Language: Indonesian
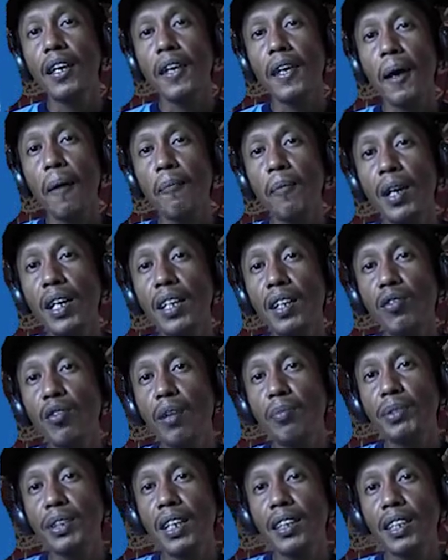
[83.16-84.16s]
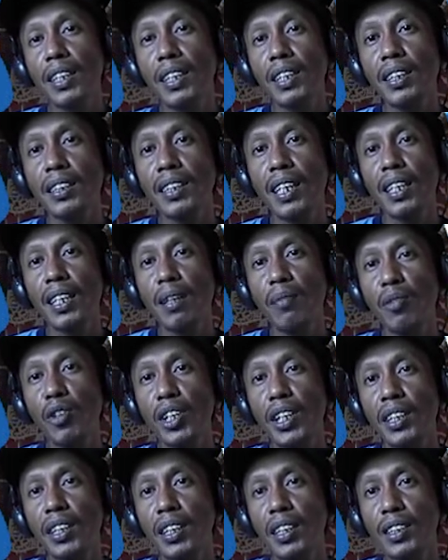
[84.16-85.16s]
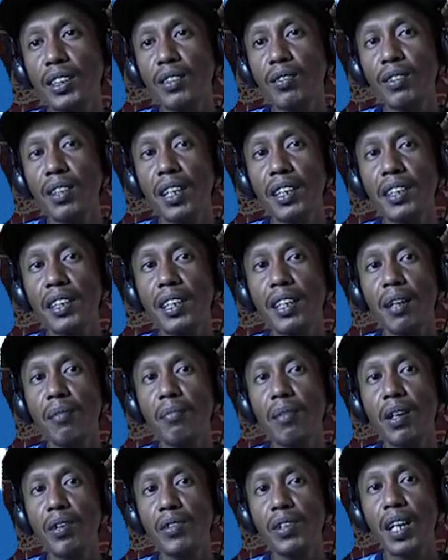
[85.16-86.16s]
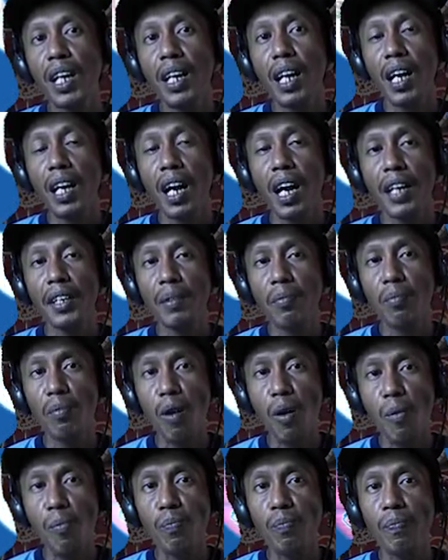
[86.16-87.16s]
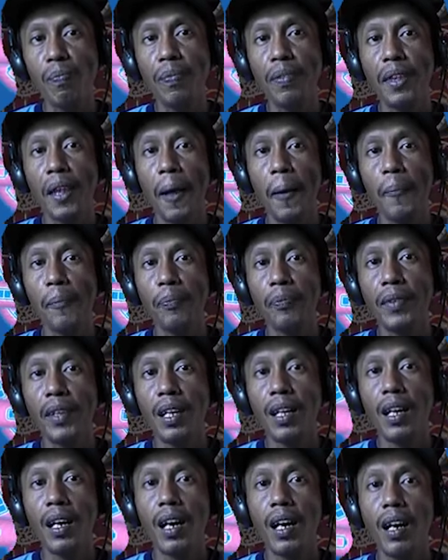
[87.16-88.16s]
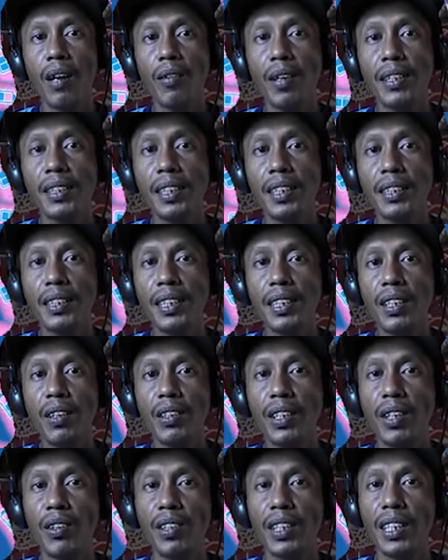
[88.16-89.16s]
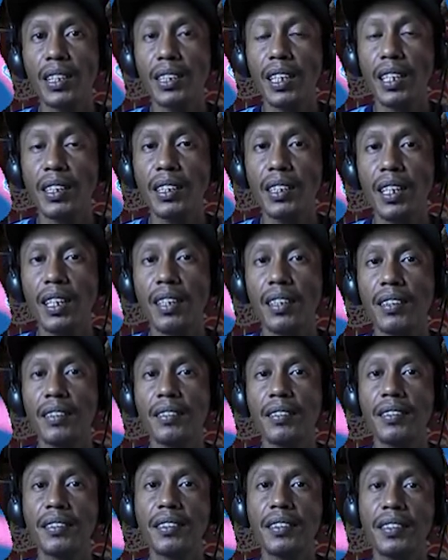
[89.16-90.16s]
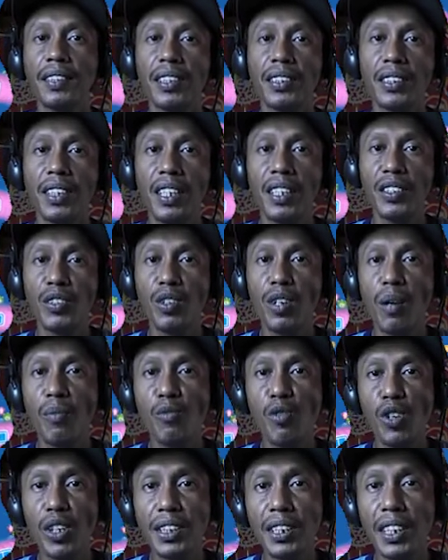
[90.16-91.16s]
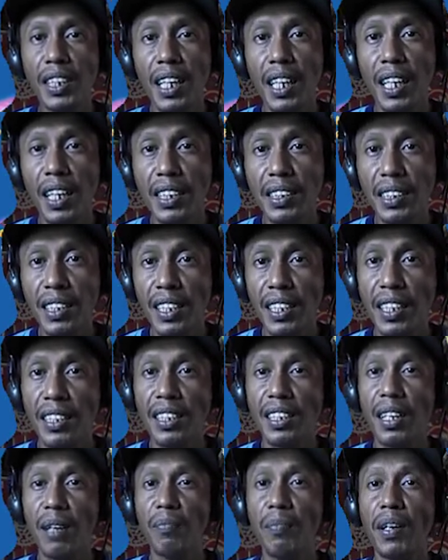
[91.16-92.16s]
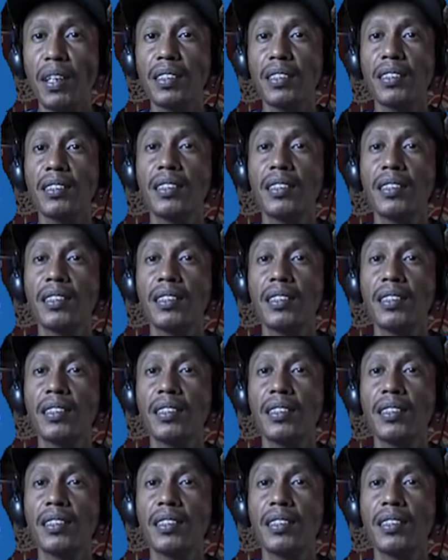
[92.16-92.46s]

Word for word: yang mana website ini saya monetis juga dengan menggunakan AdMob Awalnya sih oke-oke saja, dan saya juga puas dengan hasil yang didapat.